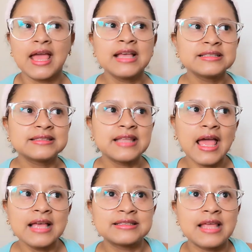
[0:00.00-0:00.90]

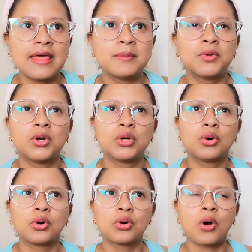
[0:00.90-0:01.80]
Este se
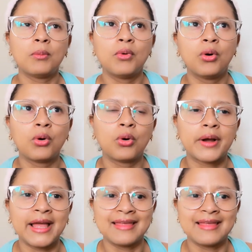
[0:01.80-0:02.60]
demoró como,